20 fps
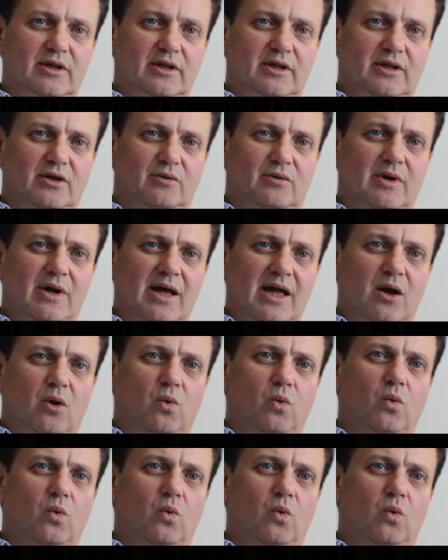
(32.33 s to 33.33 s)
Então,
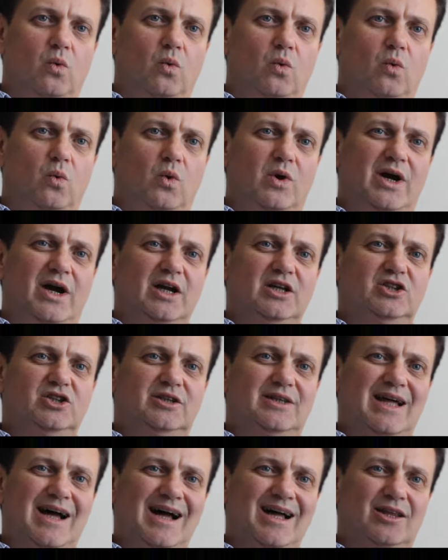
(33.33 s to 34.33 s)
o, o, o
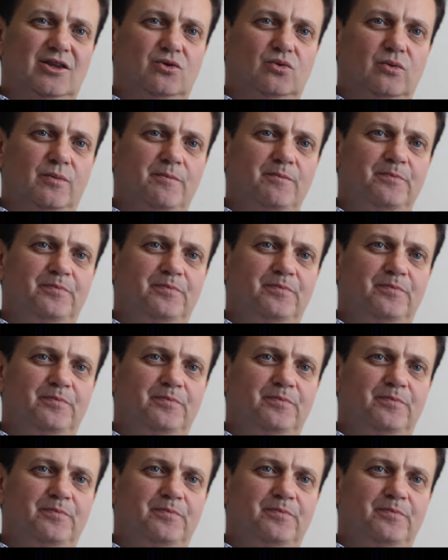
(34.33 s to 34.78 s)
candidato